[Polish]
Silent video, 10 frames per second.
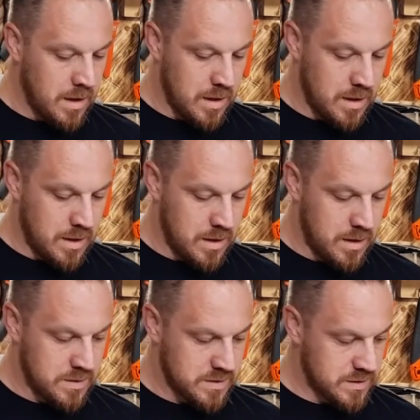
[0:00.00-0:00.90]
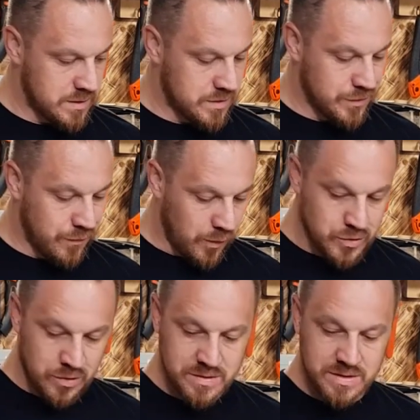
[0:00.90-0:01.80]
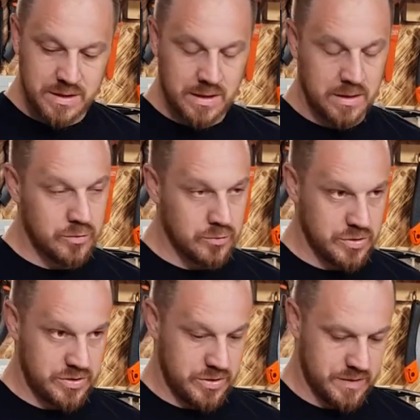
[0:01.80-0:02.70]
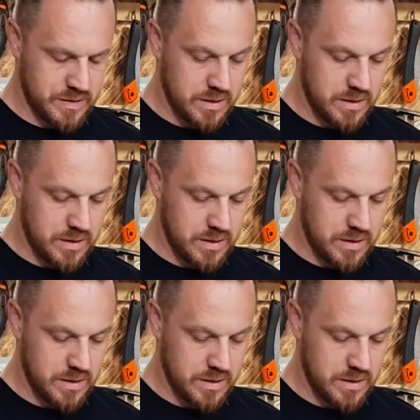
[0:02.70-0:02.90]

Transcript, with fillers: e, tworząc jeden duży ścisk.